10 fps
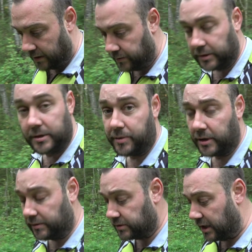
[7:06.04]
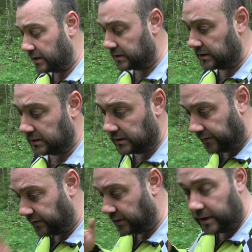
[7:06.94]
Вот, не переключайтесь.
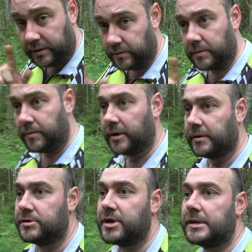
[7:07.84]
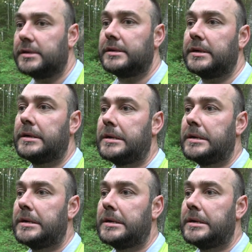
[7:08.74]
Ставьте лайки, но не переключайтесь.